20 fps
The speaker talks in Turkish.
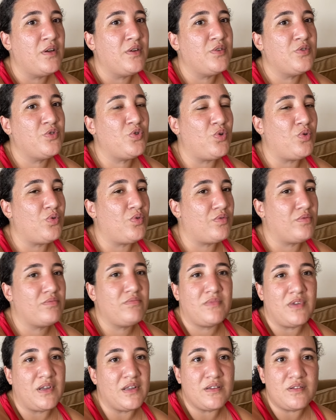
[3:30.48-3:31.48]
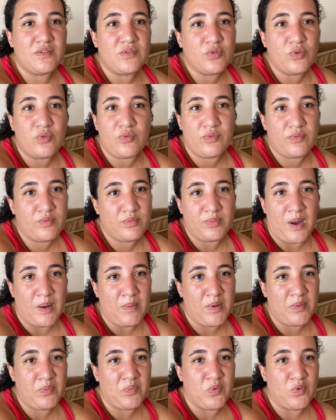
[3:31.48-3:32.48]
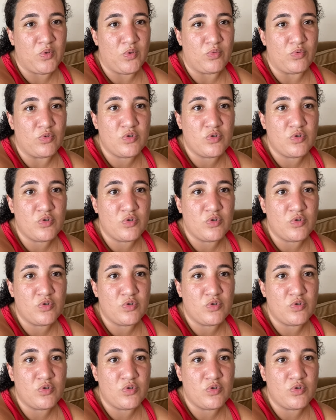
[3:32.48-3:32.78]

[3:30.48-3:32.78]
çok yani çok berbat bir durum.